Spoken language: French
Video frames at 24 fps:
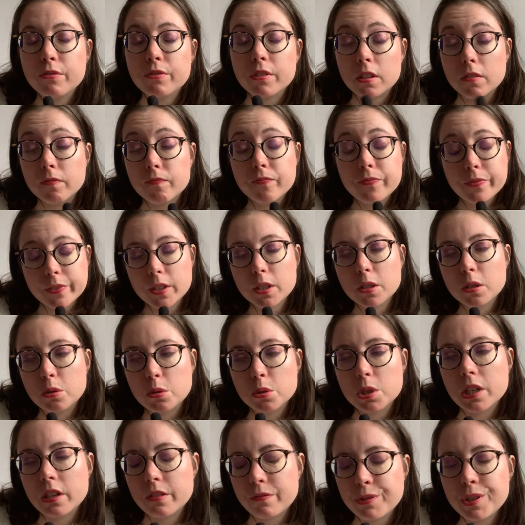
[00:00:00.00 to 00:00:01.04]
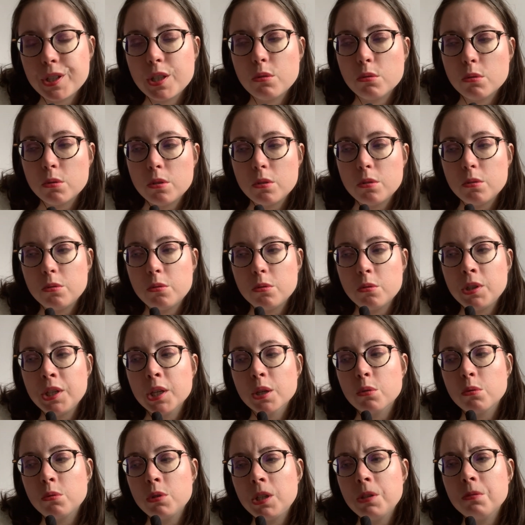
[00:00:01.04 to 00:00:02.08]
Enfin, que j'avais fini de,
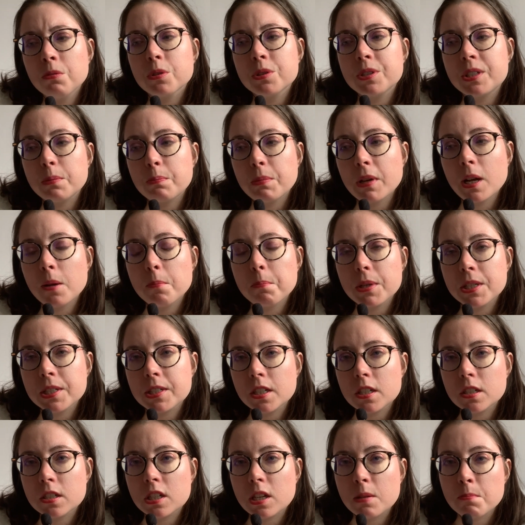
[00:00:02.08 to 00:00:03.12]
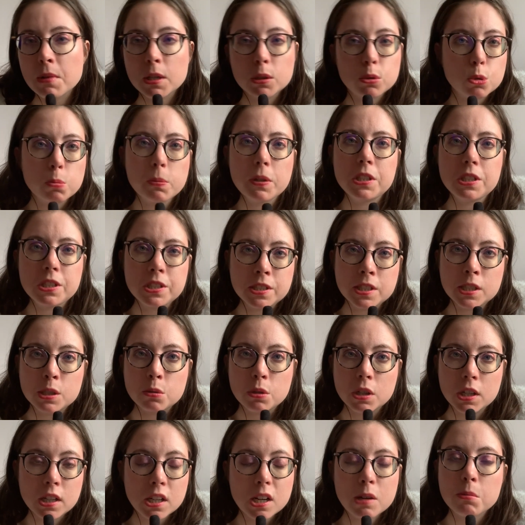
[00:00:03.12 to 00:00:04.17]
lire le livre, c'est pas un passage qui m'a traumatisé,
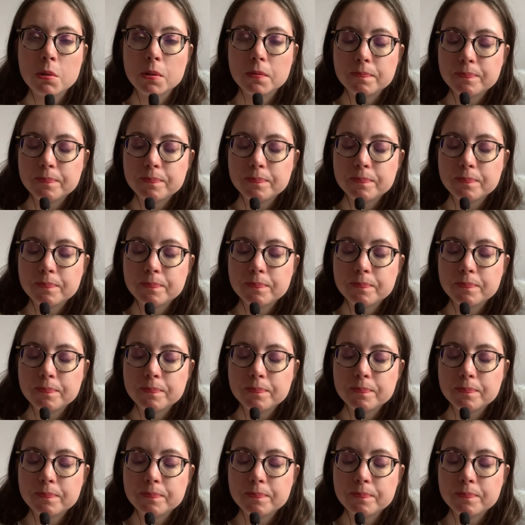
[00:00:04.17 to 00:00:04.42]
quoi, clairement.